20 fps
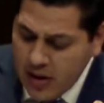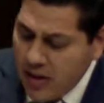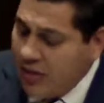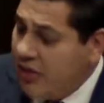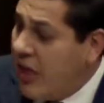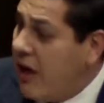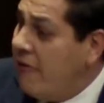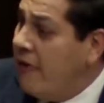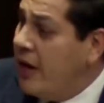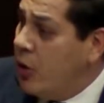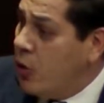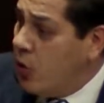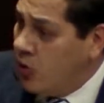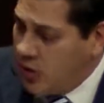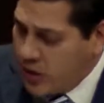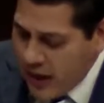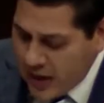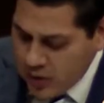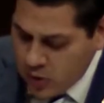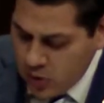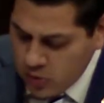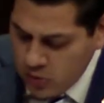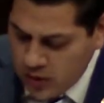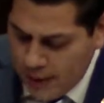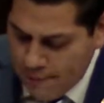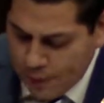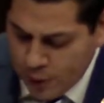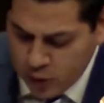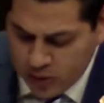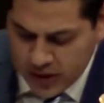deben contar con una
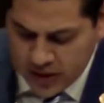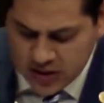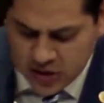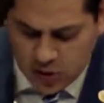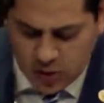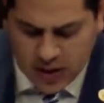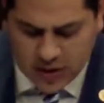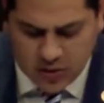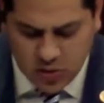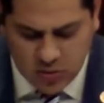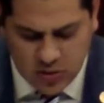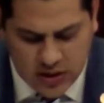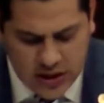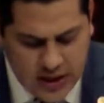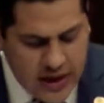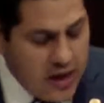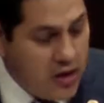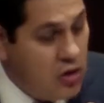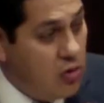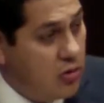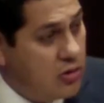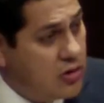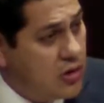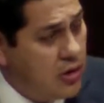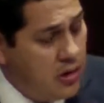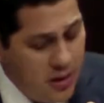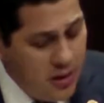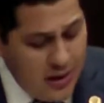protección a sus derechos,